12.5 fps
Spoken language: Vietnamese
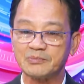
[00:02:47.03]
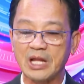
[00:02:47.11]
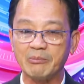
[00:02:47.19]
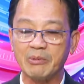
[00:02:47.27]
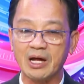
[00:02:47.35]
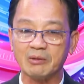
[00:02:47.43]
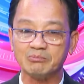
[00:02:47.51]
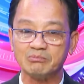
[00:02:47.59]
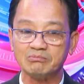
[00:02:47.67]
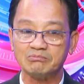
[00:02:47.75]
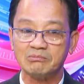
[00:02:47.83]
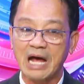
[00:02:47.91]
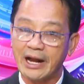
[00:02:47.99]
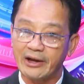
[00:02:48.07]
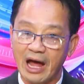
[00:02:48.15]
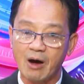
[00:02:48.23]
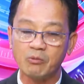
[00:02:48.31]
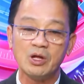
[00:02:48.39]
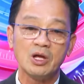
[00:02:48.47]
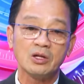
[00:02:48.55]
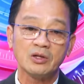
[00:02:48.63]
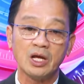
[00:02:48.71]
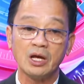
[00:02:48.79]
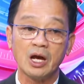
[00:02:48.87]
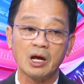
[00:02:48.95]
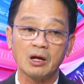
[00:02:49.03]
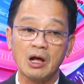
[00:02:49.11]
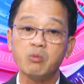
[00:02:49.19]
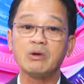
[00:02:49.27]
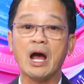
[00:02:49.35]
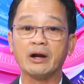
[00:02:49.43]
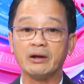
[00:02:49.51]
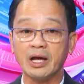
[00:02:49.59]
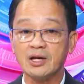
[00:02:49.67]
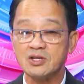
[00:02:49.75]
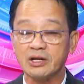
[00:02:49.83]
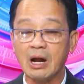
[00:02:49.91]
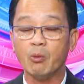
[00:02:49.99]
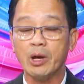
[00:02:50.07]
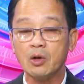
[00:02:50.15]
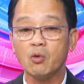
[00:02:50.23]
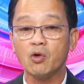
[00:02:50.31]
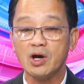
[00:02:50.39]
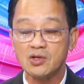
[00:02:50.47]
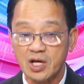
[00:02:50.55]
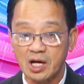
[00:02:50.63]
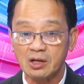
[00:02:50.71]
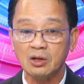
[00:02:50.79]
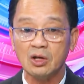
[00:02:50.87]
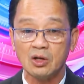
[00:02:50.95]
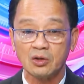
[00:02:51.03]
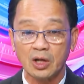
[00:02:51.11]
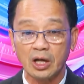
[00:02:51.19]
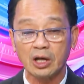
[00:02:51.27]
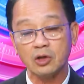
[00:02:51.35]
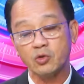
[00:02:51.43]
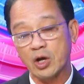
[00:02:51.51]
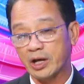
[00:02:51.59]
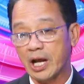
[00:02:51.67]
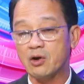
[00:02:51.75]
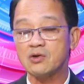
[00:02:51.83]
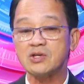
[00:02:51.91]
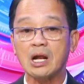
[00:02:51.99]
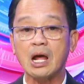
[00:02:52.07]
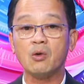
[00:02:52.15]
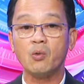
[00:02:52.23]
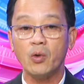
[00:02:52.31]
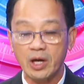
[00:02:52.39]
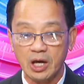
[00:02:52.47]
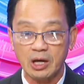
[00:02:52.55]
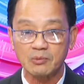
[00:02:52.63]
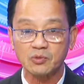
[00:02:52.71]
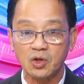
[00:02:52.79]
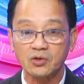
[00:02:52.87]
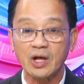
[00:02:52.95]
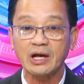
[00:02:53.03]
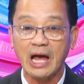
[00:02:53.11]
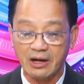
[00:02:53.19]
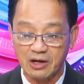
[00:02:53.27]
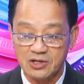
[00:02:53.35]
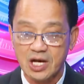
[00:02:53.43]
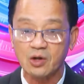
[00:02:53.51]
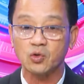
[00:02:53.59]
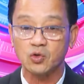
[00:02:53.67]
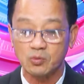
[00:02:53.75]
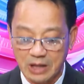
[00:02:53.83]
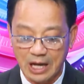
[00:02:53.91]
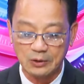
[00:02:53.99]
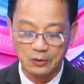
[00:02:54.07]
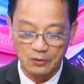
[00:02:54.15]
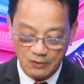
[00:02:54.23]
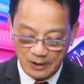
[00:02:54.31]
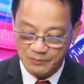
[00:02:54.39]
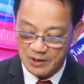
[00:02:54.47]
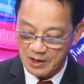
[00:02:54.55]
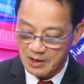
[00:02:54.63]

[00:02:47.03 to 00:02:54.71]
để mà hành động thì ờ, không cần đến cái sự đồng ý của người dân thì cái chuyện này nó rất là nguy hiểm cho tất cả người dân của chúng ta thưa quý vị.